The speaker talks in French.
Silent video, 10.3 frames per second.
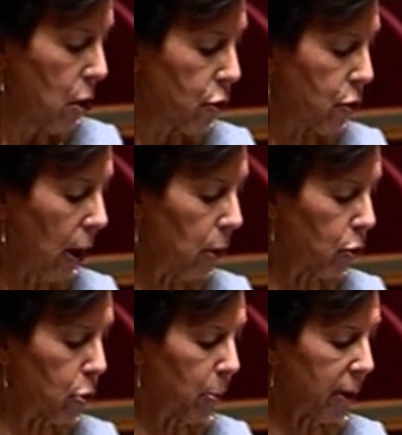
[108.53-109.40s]
Ce
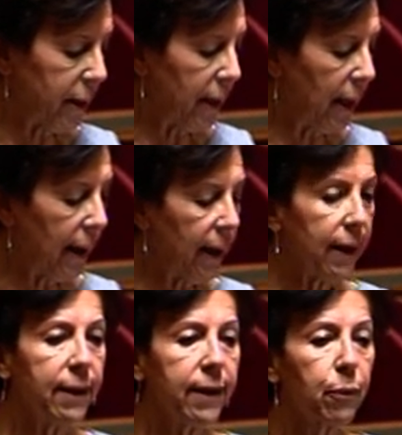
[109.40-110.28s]
rallongement des délais
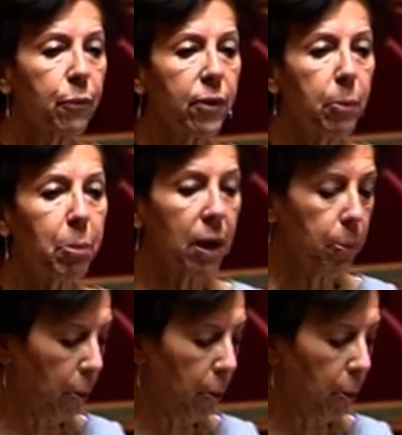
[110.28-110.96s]
est dénoncé par les